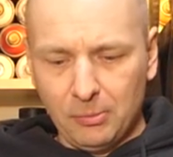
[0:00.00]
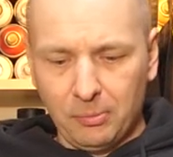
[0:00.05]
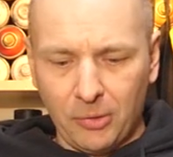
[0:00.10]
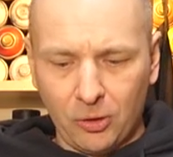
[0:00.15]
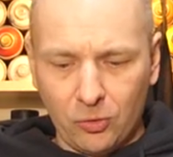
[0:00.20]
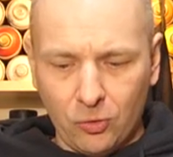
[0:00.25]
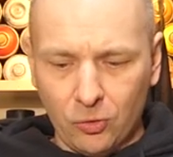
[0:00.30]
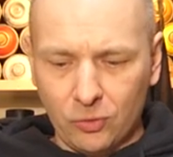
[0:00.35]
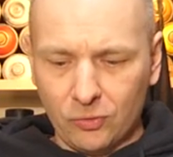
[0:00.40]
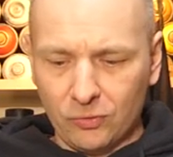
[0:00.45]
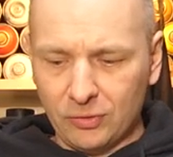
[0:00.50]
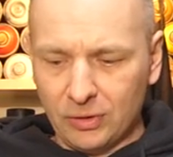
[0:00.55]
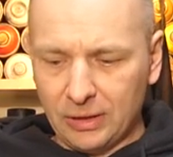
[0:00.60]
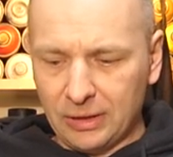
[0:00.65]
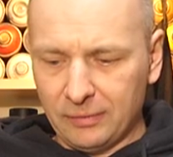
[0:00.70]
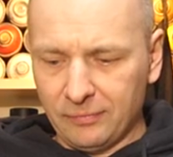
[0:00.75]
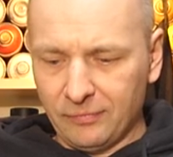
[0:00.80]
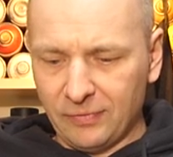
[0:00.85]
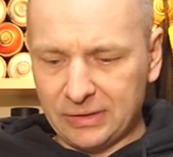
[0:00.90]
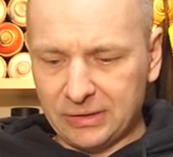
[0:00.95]
Mal gucken,
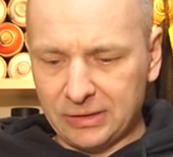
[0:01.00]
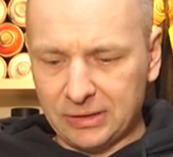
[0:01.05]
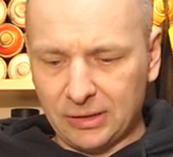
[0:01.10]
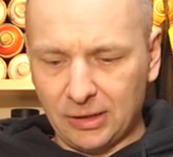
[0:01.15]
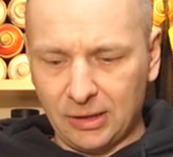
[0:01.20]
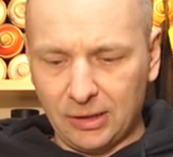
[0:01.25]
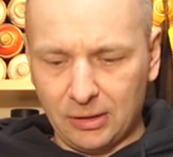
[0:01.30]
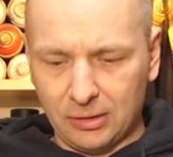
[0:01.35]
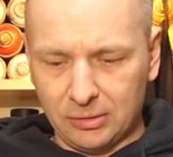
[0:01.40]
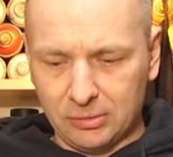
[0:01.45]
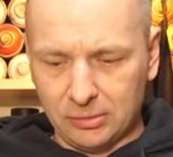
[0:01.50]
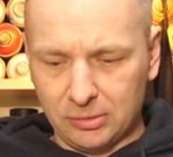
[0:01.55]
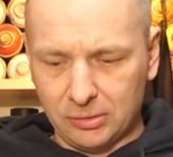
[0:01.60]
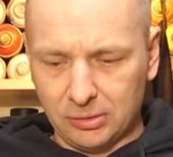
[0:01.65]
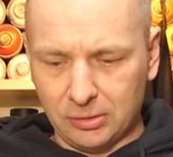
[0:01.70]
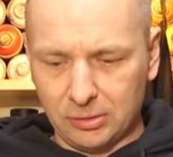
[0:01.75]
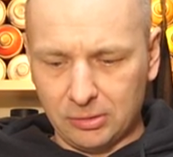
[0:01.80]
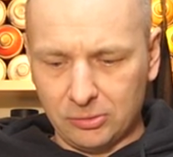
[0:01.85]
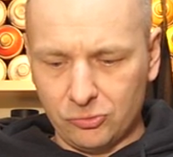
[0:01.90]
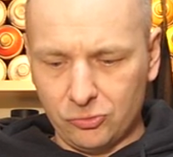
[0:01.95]
ähm, was ich da
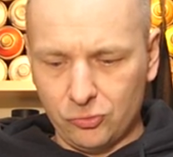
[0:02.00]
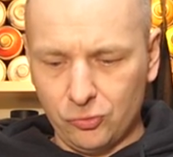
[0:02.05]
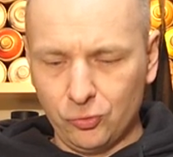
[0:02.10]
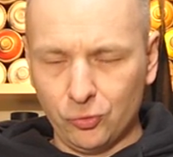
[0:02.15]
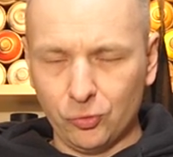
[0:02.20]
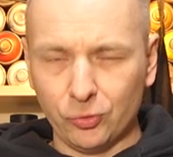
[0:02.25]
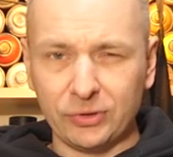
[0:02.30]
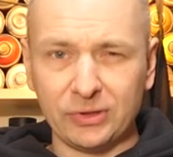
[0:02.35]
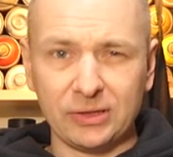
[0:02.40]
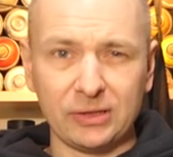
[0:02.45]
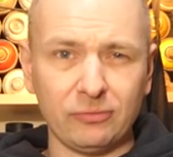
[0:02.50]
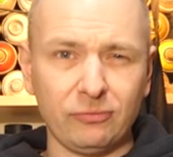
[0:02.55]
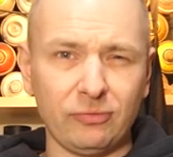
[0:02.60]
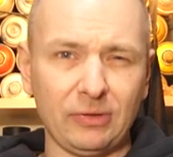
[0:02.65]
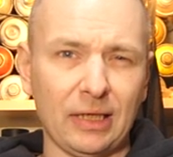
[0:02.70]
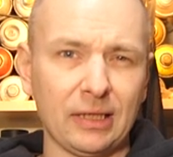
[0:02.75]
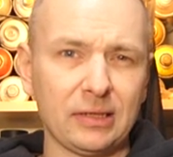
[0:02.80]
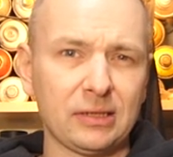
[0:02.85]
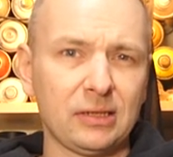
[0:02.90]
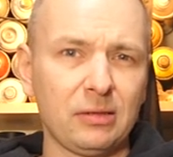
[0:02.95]
nutze.
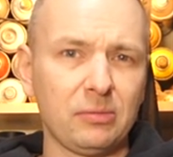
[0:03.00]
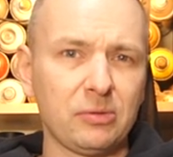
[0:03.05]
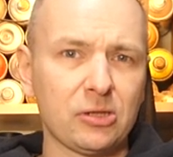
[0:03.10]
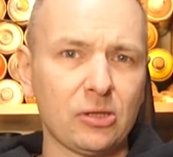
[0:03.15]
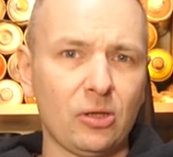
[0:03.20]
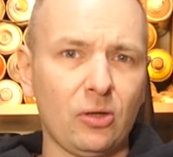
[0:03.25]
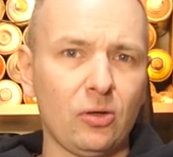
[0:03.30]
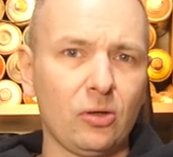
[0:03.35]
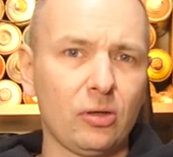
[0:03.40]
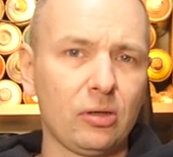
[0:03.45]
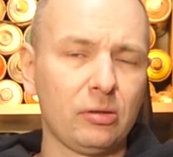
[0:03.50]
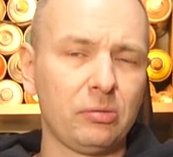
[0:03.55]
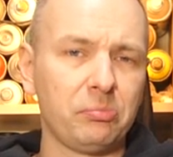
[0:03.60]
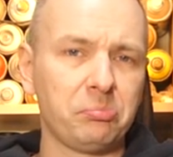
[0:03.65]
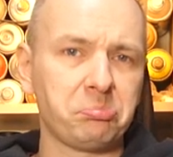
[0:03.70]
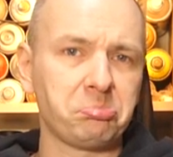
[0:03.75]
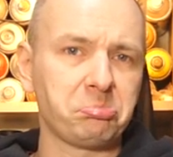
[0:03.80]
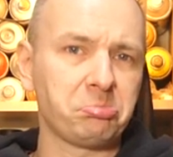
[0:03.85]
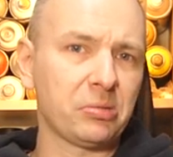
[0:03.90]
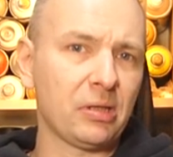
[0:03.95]
Vielleicht nehme ich auch
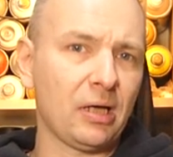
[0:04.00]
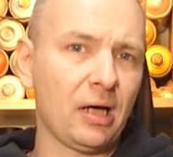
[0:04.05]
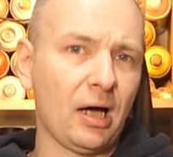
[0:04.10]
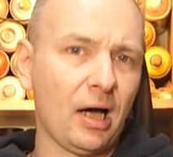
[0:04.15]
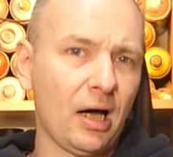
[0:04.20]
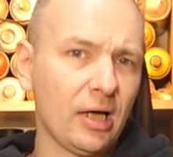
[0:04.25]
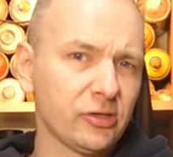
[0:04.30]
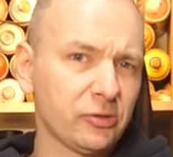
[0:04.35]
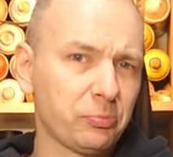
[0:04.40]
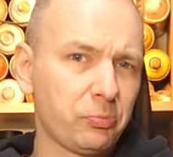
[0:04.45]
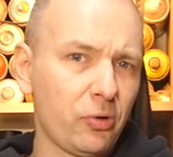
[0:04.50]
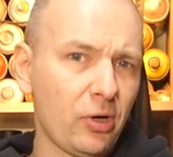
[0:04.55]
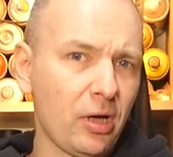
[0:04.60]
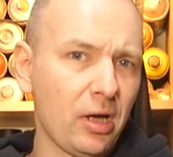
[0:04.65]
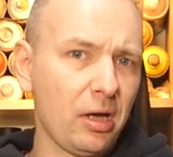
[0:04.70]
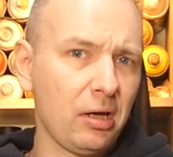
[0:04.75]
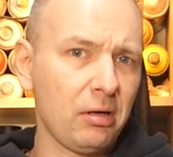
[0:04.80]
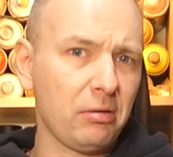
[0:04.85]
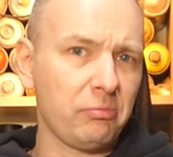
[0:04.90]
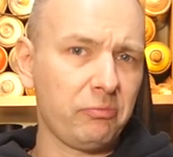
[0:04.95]

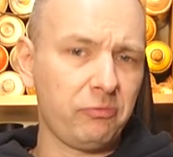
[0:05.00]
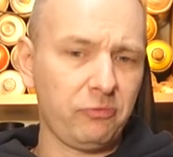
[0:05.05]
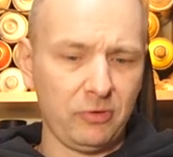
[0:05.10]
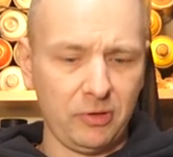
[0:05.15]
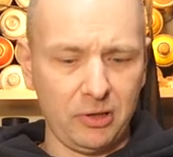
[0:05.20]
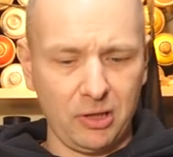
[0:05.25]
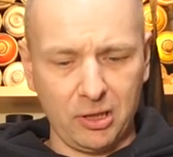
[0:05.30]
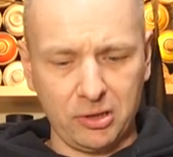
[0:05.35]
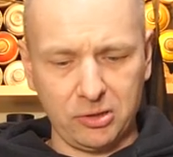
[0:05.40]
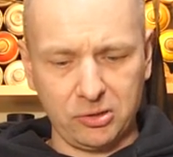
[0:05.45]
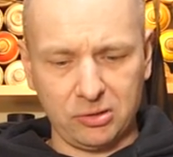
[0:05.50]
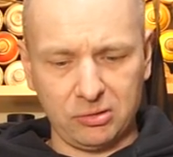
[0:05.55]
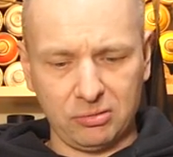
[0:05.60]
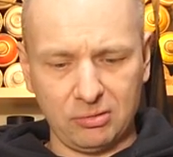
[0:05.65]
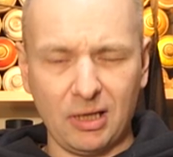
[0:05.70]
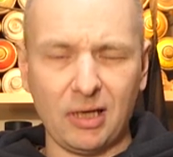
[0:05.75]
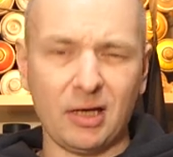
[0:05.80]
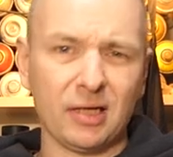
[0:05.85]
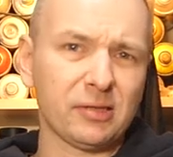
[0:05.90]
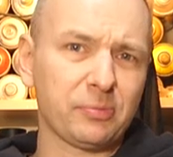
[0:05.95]
Haarspray. Vielleicht,
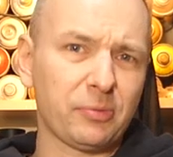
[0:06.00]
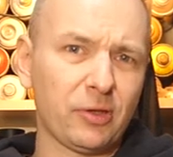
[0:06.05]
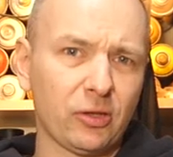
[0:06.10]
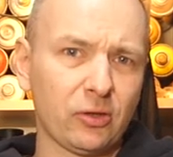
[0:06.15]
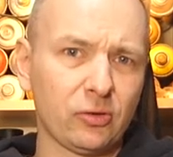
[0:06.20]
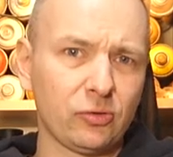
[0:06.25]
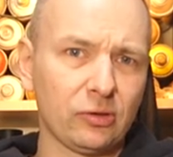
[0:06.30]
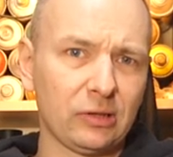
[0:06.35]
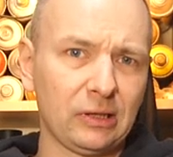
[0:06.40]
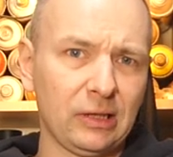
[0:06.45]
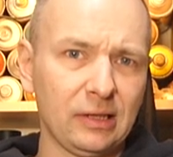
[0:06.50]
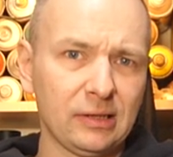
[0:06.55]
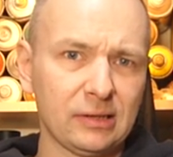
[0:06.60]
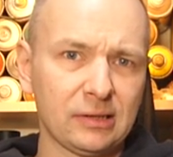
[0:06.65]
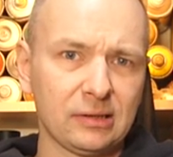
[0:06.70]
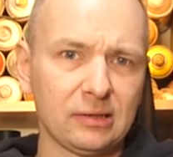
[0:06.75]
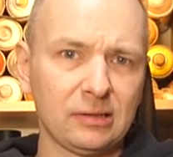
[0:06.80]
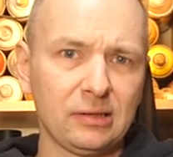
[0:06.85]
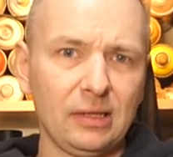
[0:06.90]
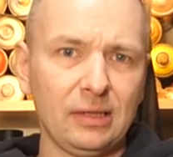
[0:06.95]
ja, Haarspray könnte
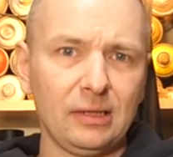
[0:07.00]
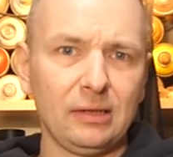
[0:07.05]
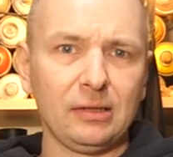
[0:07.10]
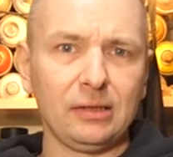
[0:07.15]
glänzen.